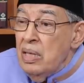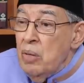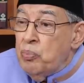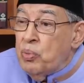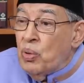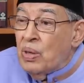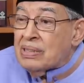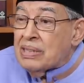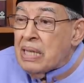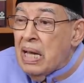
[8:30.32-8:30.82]
ini
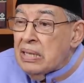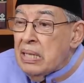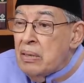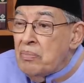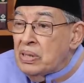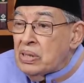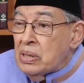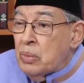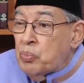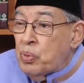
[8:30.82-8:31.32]
puasanya
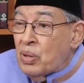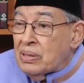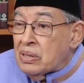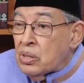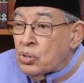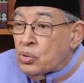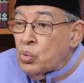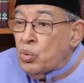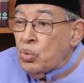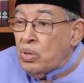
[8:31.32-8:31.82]
masih
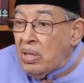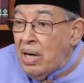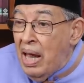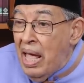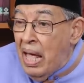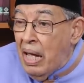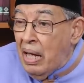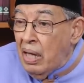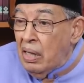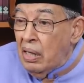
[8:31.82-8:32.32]
puasa
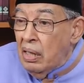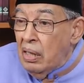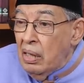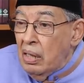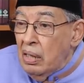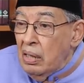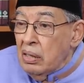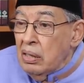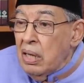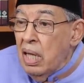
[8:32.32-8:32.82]
sunnah.
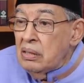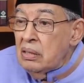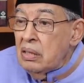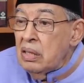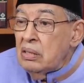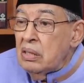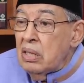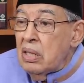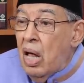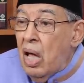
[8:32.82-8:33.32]
Hmm.
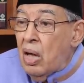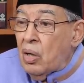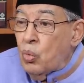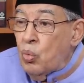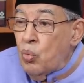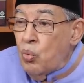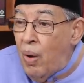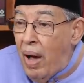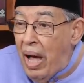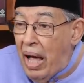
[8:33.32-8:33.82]
Nanti tidak
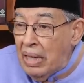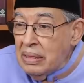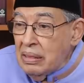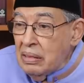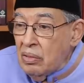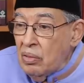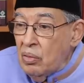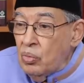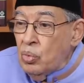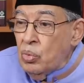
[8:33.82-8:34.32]
kuat
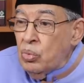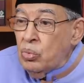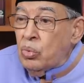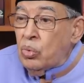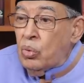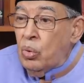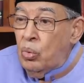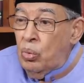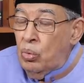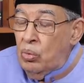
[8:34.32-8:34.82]

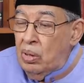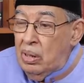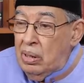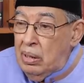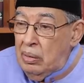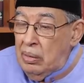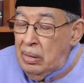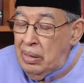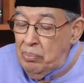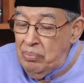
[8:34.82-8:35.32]
untuk
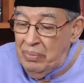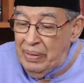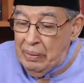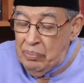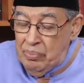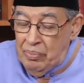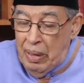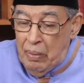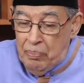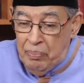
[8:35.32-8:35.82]
eh, eh,
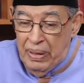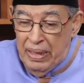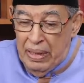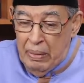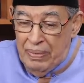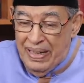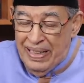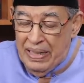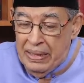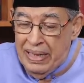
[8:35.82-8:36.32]
eh, apa
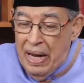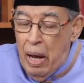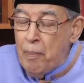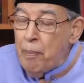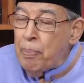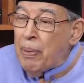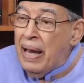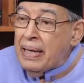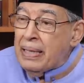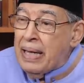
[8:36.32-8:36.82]
namanya
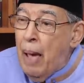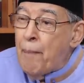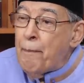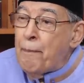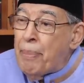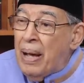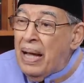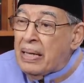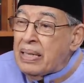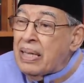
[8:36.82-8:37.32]

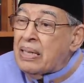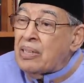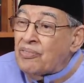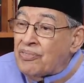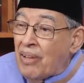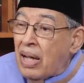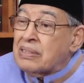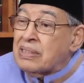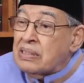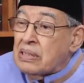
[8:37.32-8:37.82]
dampak-dampak dari
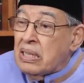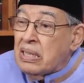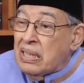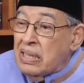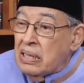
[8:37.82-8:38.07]
vaksin